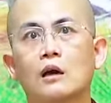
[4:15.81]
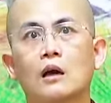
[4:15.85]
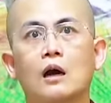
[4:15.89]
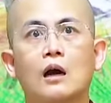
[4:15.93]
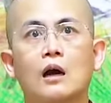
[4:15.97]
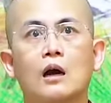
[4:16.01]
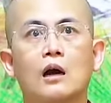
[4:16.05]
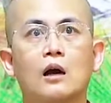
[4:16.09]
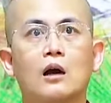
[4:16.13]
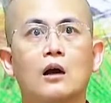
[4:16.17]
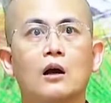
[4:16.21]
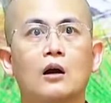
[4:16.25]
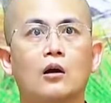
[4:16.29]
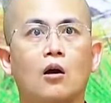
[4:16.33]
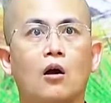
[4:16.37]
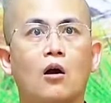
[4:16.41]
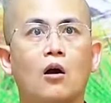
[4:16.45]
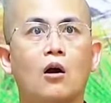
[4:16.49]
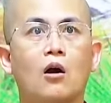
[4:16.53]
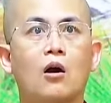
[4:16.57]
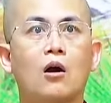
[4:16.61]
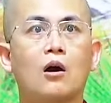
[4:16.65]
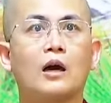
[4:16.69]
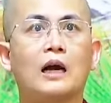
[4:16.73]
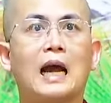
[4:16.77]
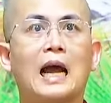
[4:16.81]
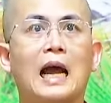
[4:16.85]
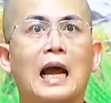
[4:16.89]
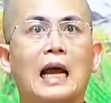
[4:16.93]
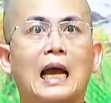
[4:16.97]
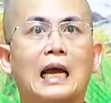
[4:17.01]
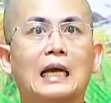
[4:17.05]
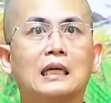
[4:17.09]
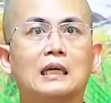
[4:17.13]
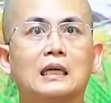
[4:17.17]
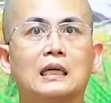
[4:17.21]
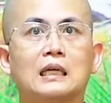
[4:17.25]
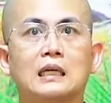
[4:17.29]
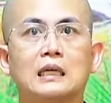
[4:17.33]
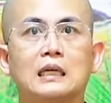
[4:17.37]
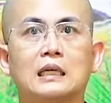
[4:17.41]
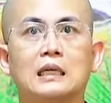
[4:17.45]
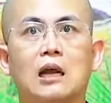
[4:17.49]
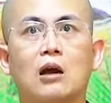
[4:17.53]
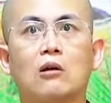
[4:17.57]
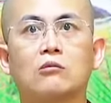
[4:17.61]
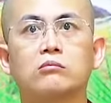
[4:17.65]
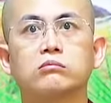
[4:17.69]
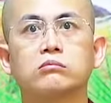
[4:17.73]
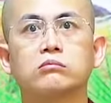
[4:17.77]
uh, có cái
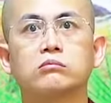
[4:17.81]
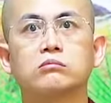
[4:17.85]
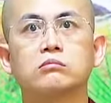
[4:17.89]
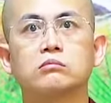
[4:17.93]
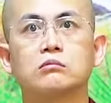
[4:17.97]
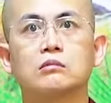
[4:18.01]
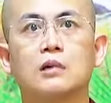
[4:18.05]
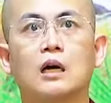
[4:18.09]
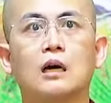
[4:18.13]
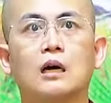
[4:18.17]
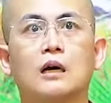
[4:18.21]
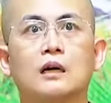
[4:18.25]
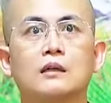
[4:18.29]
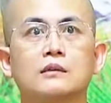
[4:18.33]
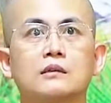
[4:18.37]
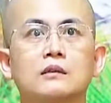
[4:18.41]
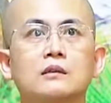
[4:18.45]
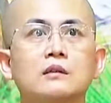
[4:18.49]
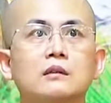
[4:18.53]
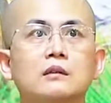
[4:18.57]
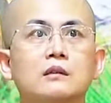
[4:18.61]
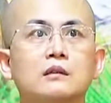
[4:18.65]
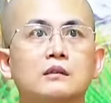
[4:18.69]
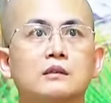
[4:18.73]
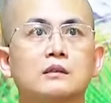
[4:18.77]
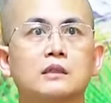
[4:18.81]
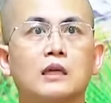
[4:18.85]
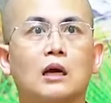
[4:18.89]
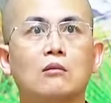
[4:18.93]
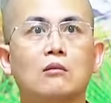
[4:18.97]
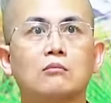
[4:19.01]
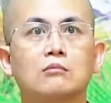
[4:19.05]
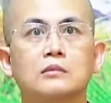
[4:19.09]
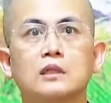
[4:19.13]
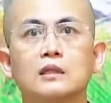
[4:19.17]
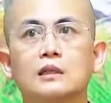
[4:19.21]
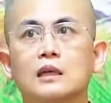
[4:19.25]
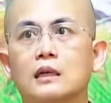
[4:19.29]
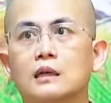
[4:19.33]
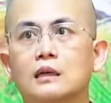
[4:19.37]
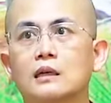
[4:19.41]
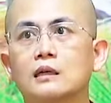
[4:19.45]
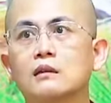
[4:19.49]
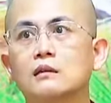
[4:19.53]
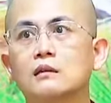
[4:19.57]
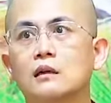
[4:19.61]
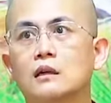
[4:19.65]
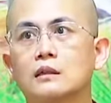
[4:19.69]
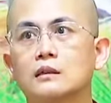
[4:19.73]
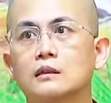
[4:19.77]
lòng uh, ờ, tự trọng tức là cái
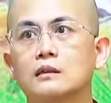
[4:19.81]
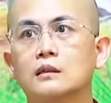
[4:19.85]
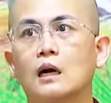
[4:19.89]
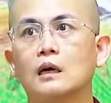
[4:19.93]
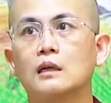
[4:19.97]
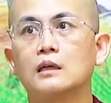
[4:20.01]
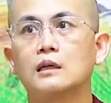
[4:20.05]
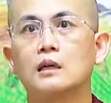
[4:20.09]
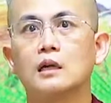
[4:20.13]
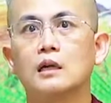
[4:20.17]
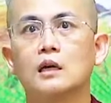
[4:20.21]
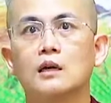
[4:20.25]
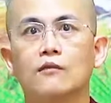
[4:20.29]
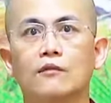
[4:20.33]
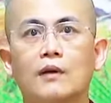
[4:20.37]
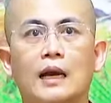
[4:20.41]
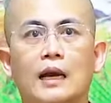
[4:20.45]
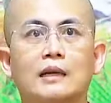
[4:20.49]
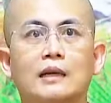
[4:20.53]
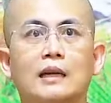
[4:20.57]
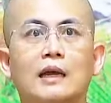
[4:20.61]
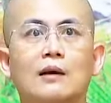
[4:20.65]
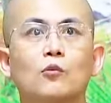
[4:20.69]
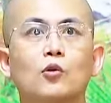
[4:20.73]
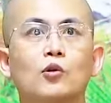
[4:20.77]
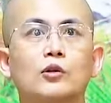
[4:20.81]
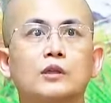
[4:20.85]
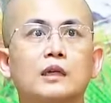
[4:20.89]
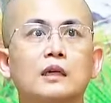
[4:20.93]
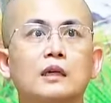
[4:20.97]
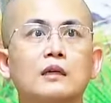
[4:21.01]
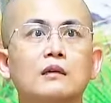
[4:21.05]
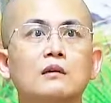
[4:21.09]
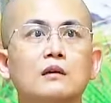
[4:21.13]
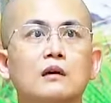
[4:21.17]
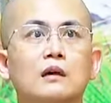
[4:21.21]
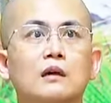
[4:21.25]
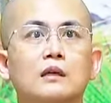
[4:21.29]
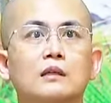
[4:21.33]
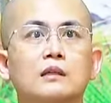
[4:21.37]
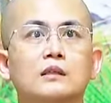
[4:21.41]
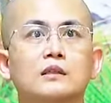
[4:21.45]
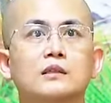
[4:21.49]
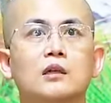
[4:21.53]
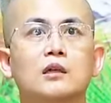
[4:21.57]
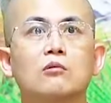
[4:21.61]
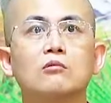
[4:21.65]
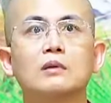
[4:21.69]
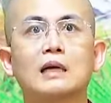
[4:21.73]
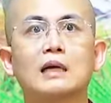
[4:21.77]
người đấy phải là một cái người
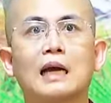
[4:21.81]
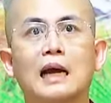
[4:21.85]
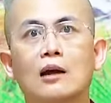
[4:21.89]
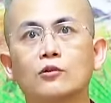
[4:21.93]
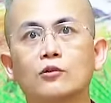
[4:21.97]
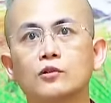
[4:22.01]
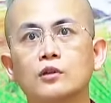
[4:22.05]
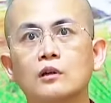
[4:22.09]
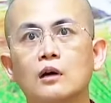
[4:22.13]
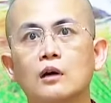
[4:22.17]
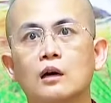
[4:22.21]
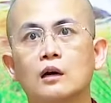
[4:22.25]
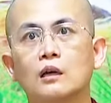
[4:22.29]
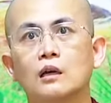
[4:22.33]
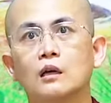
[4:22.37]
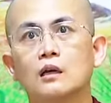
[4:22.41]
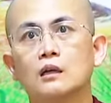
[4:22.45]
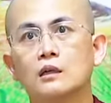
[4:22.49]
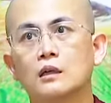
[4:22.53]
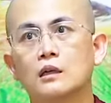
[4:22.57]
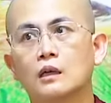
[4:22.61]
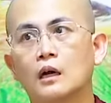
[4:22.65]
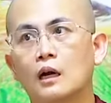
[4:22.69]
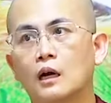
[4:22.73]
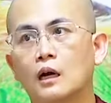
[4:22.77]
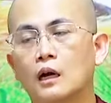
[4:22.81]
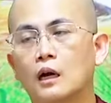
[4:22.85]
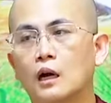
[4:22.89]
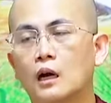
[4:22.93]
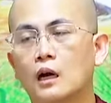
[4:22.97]
sống cao thượng uh,